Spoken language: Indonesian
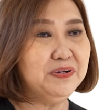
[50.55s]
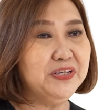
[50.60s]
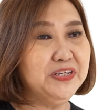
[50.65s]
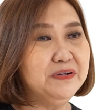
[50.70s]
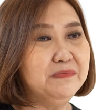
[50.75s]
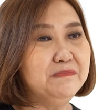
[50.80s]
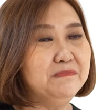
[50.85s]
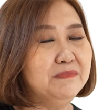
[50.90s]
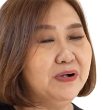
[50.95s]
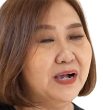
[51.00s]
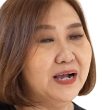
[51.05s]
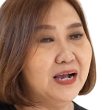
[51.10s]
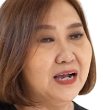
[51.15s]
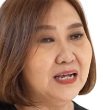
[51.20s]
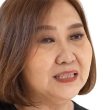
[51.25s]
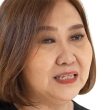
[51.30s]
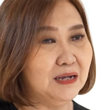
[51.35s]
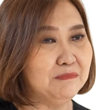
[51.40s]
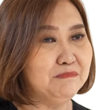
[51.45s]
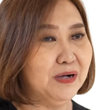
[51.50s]

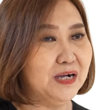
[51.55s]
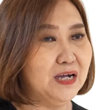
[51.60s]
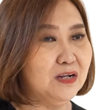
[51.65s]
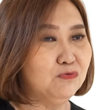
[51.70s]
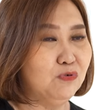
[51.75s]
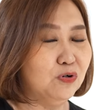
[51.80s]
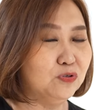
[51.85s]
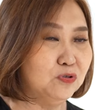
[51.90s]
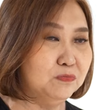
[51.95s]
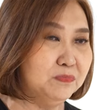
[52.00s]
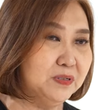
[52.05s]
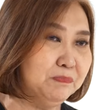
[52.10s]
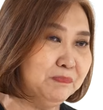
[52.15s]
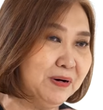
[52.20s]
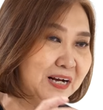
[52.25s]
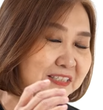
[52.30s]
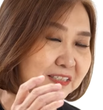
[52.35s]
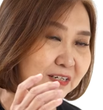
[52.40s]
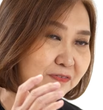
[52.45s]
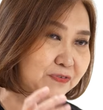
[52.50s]
menyembah tambahkan waktu
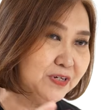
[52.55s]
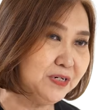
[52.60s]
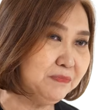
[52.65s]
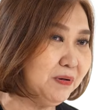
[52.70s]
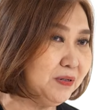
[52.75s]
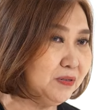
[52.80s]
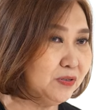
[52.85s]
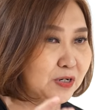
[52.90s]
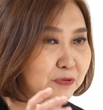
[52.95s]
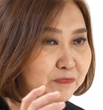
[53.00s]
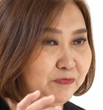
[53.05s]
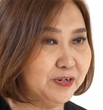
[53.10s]
membaca firman